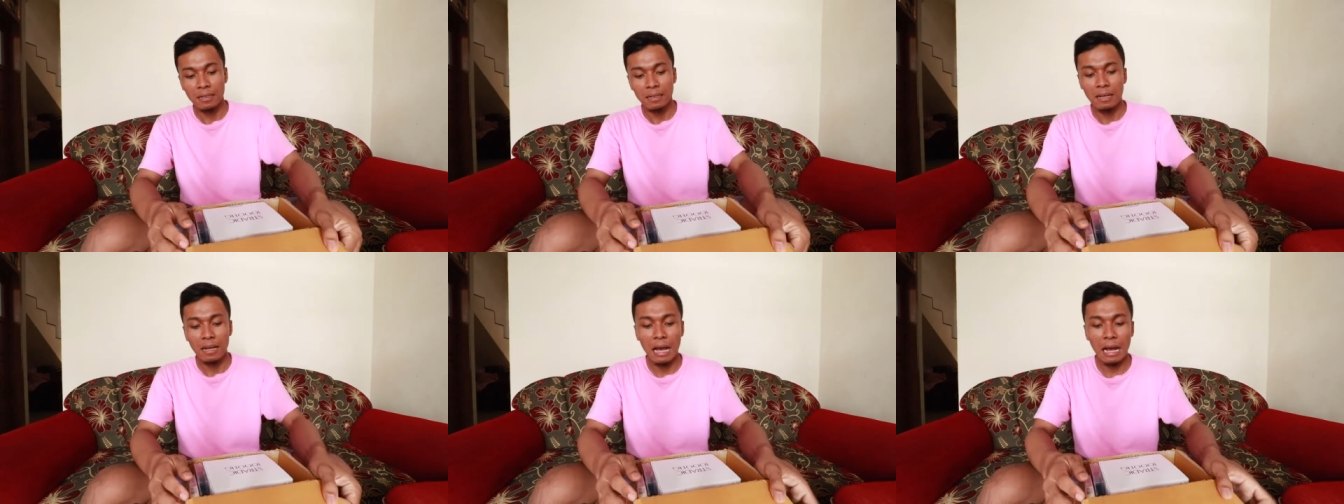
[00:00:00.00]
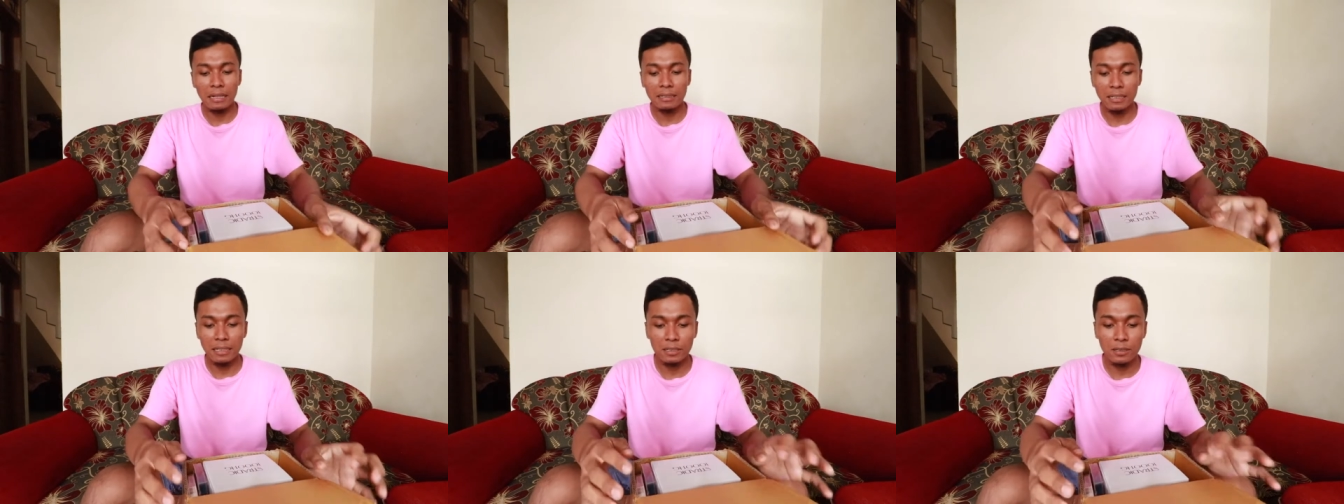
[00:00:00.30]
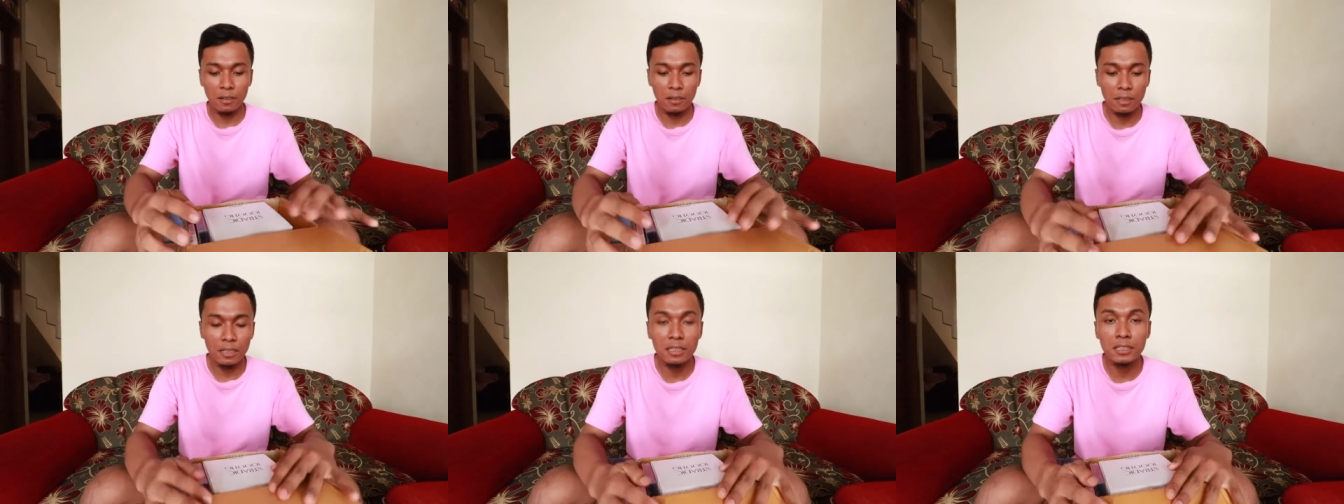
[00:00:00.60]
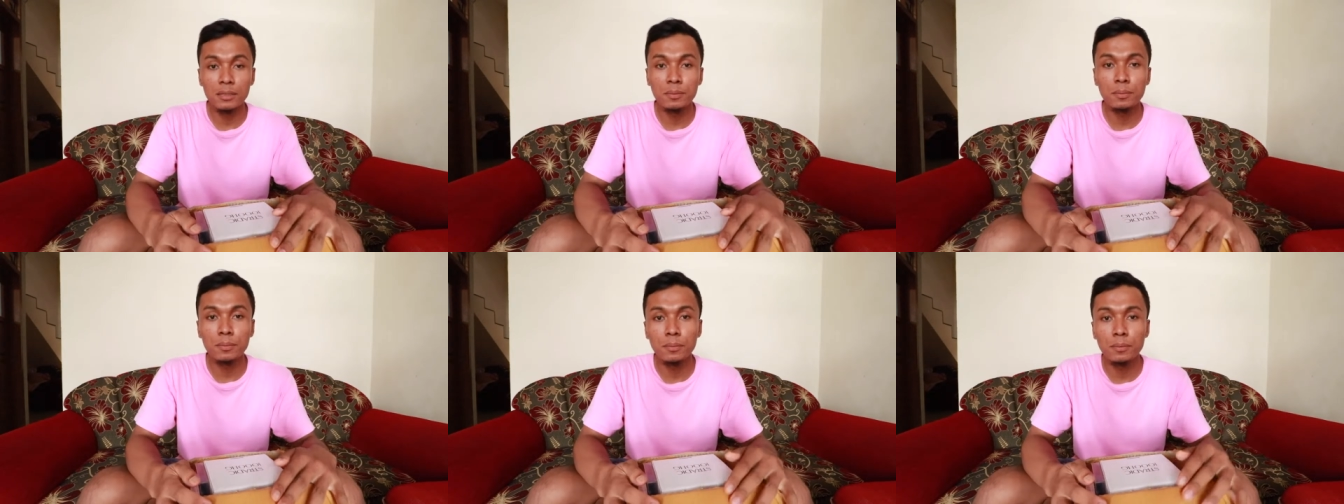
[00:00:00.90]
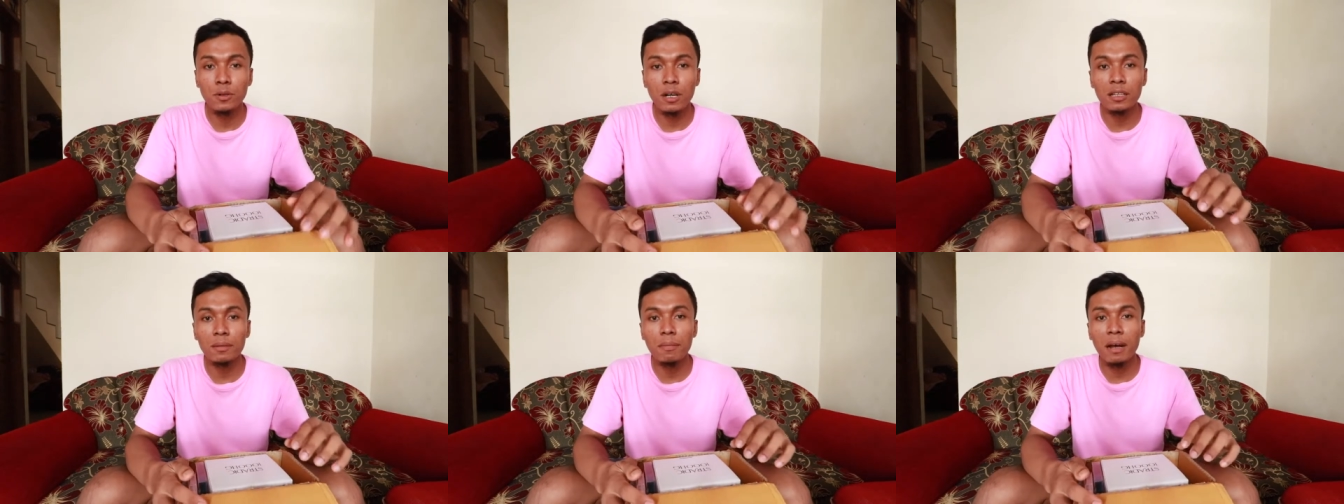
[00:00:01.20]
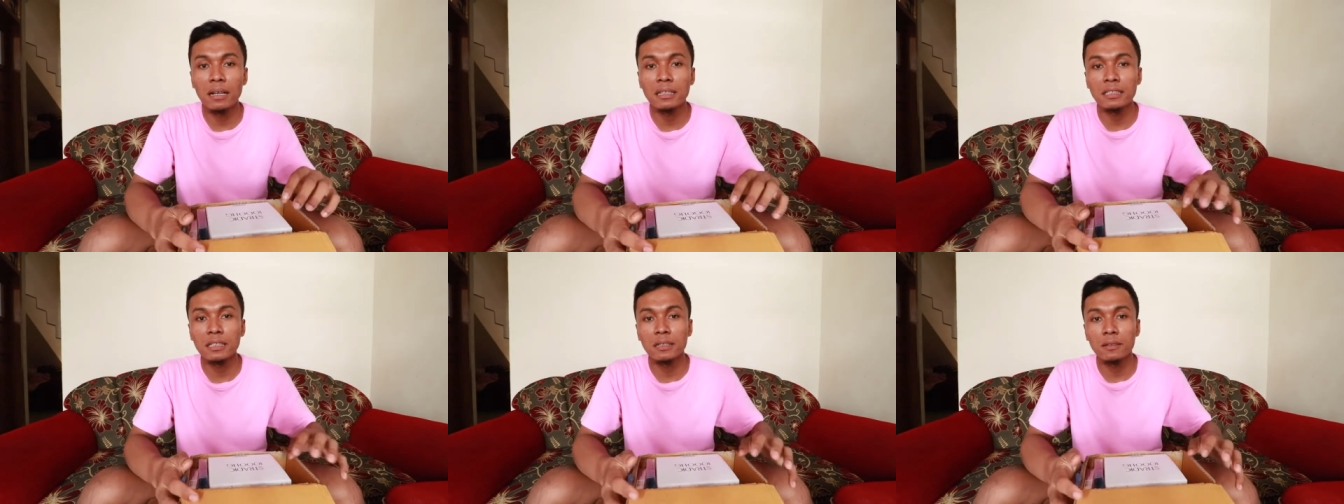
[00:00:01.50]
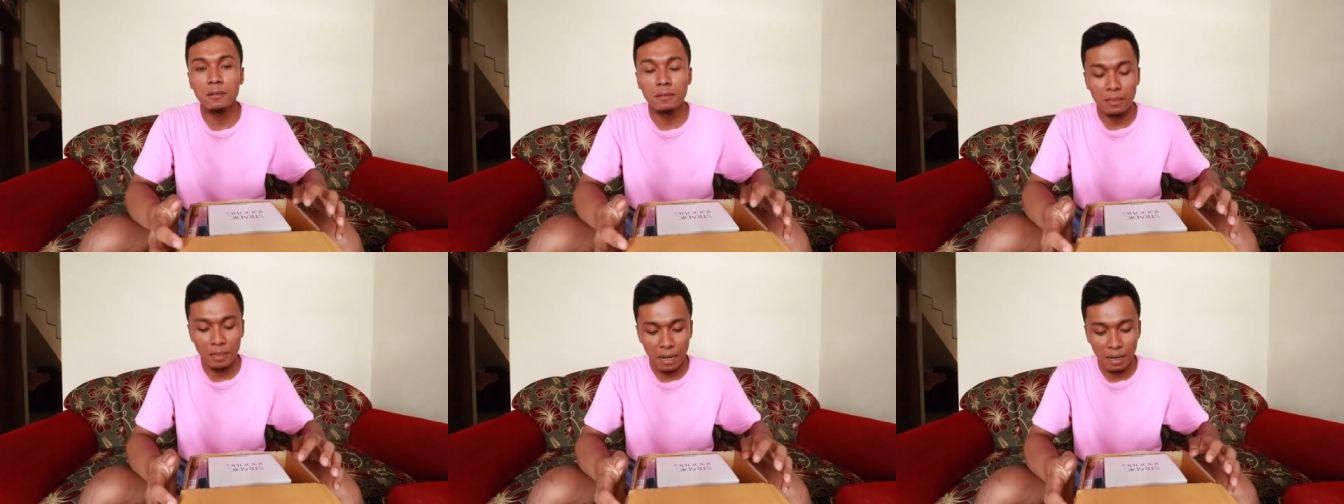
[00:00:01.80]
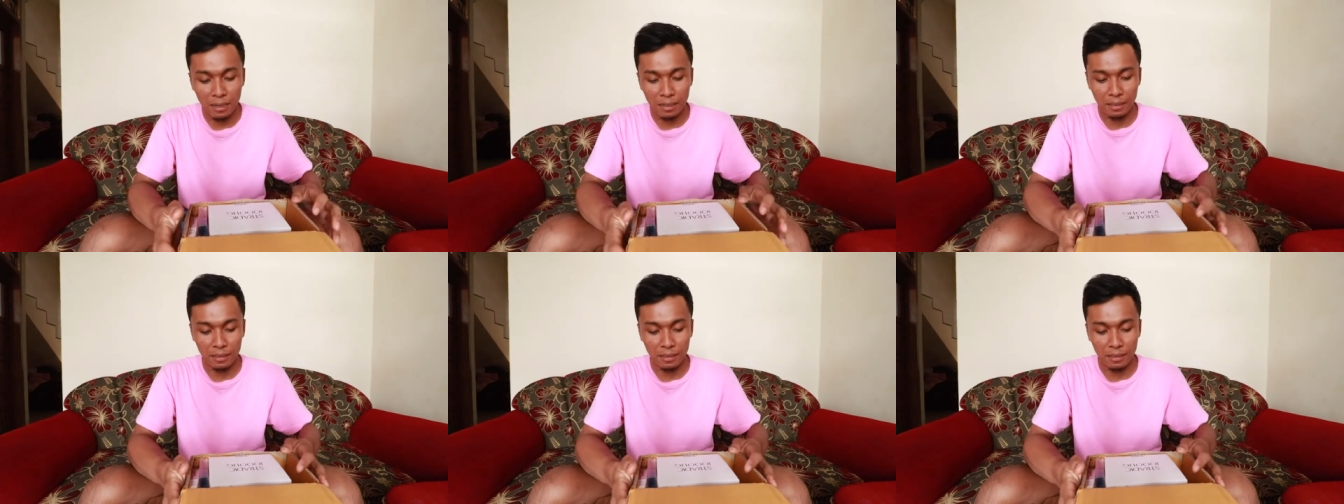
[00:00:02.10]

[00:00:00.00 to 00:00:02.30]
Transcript: Aksesoris buat mancing ultralight